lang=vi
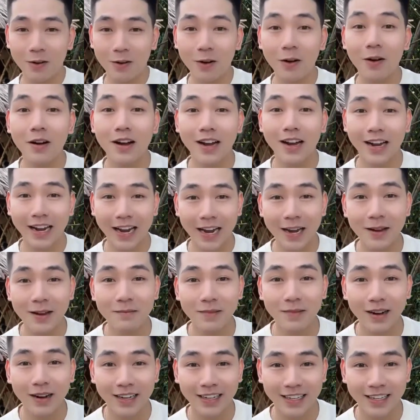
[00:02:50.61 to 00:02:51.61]
Điều đặc biệt
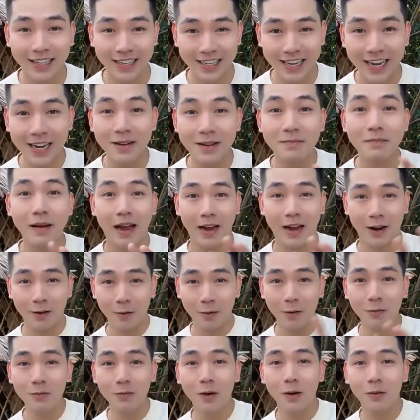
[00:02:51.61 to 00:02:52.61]
khi mình gieo vào đầu
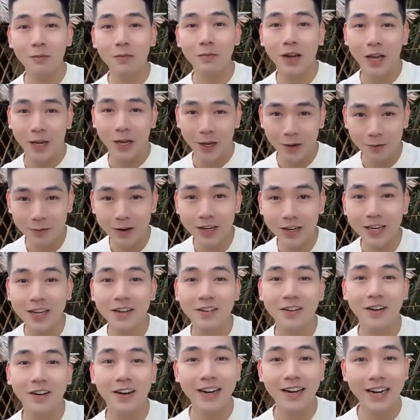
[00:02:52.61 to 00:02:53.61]
con nít là đừng có
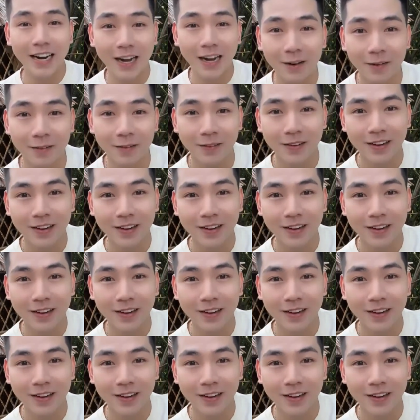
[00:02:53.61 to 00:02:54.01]
nói dối.